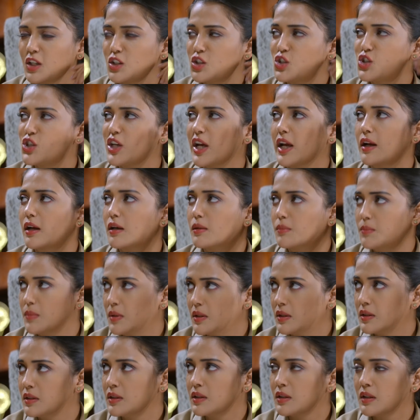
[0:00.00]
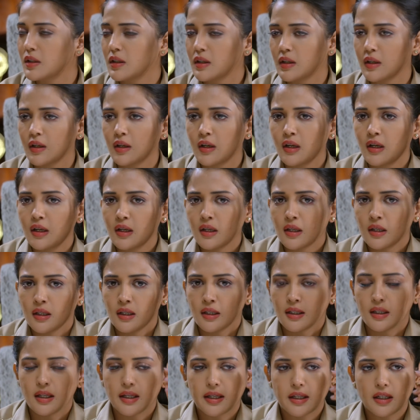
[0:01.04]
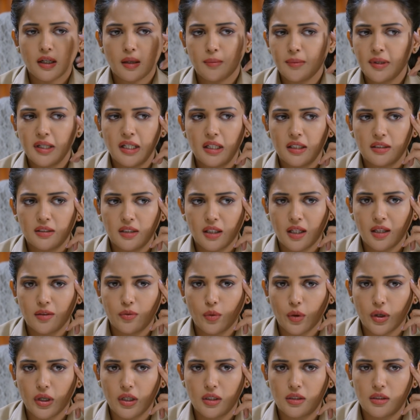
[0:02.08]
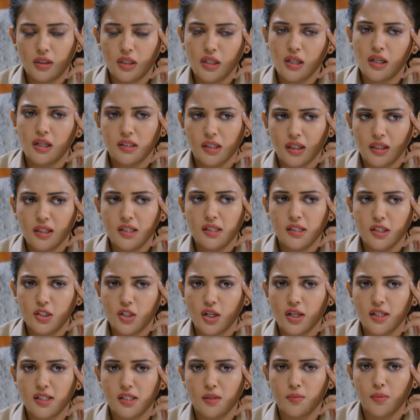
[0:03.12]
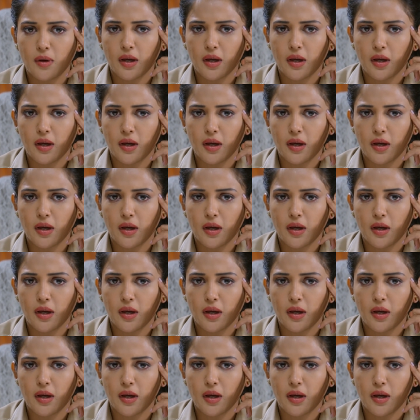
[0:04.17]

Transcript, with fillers: जेकब लेकिन हमें नहीं लगता कि वो इतनी आसानी से झांसी में